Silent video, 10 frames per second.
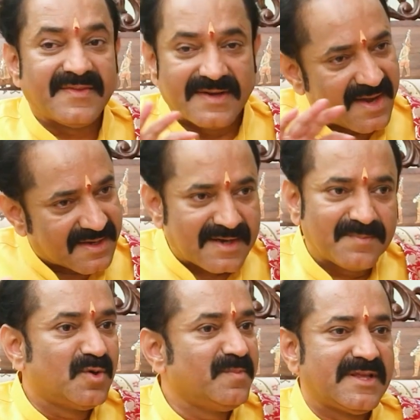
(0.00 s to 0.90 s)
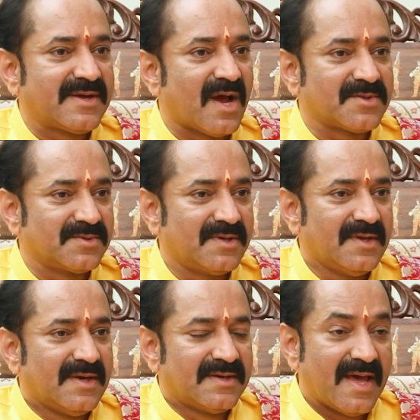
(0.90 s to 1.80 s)
అది డైరెక్ట్గా భూమి మీదకి రాదు
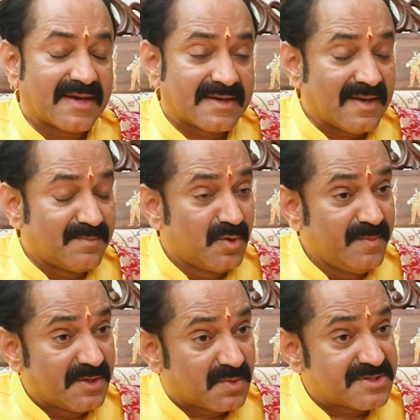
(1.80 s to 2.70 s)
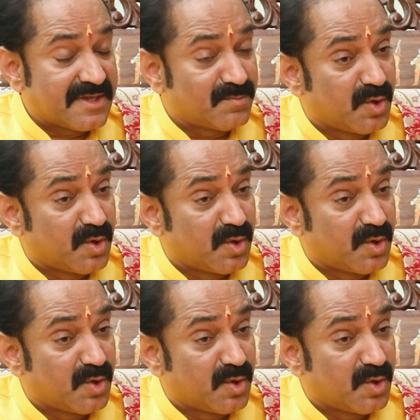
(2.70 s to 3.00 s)
డైరెక్ట్గా భూమి మీదకి వస్తే